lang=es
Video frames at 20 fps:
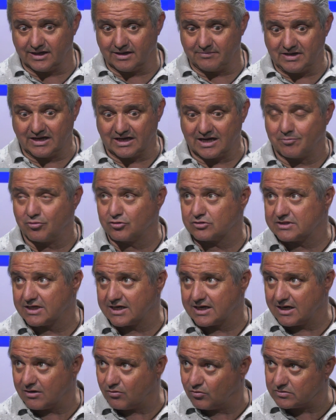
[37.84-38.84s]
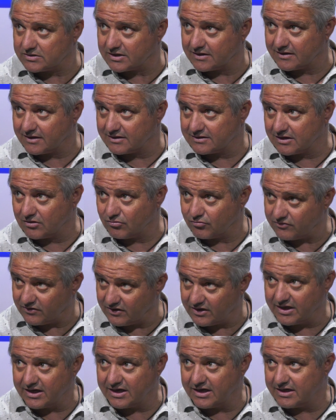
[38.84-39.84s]
había que aportar a la Junta de
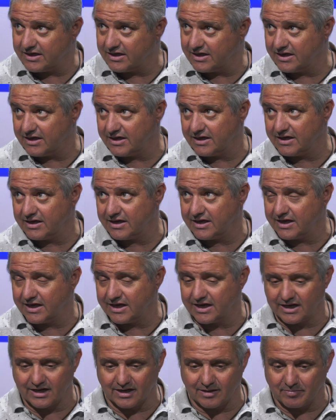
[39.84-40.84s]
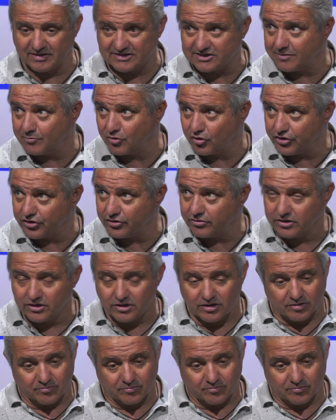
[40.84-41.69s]
Andalucía y a Patrimonio,